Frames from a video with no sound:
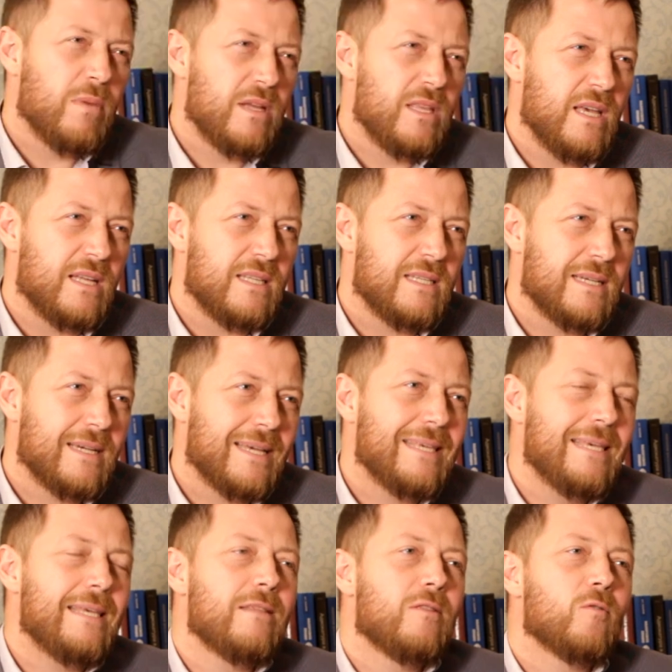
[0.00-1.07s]
понять,
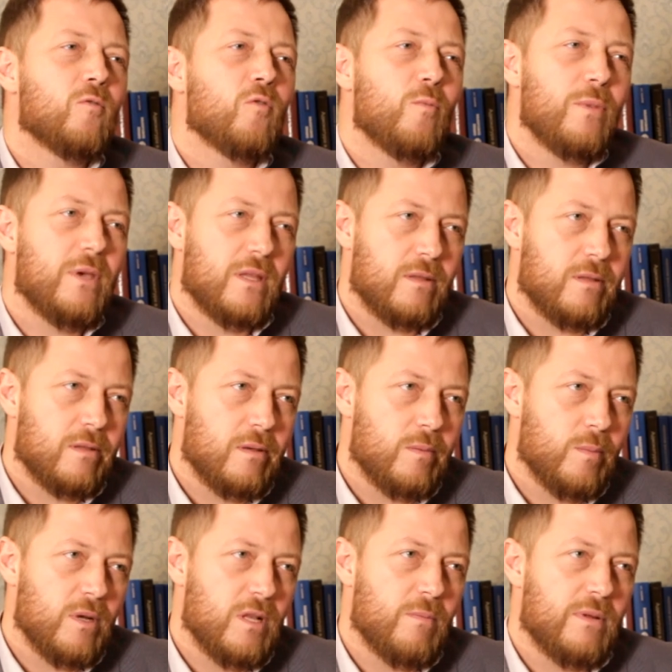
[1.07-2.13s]
какие документы
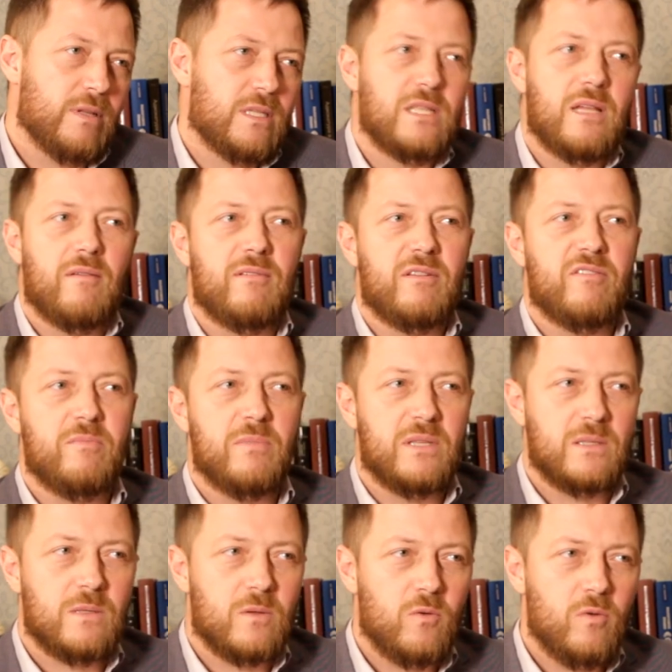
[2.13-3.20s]
были представлены в
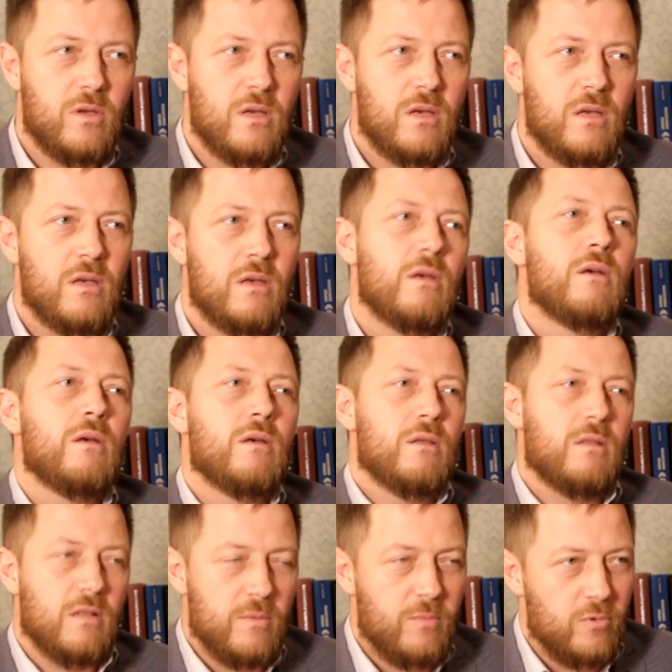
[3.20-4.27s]
Минстрой
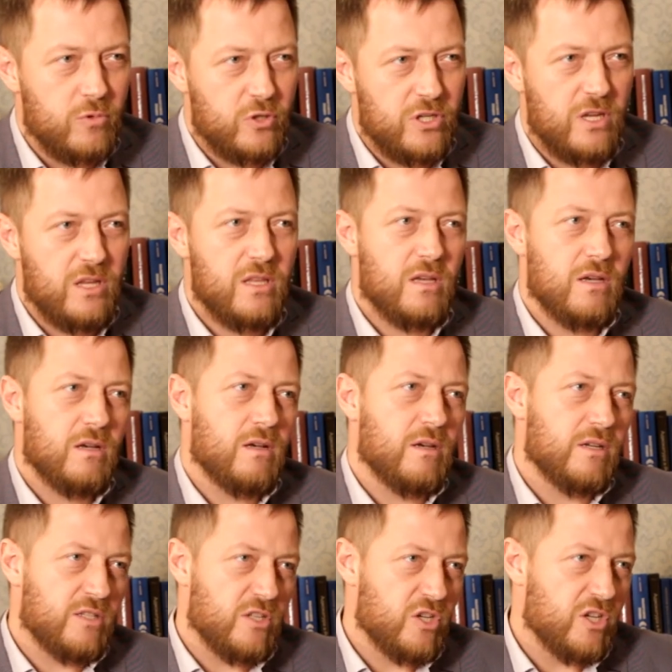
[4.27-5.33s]
для получения
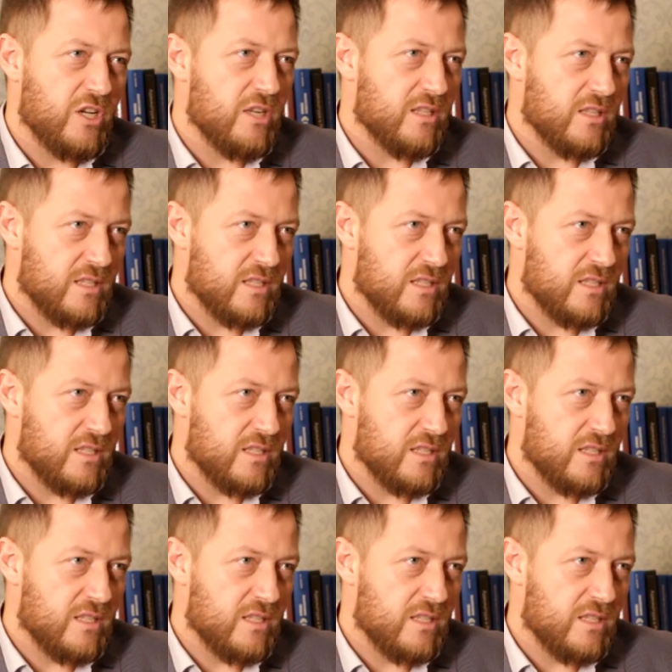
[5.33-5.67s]
разрешения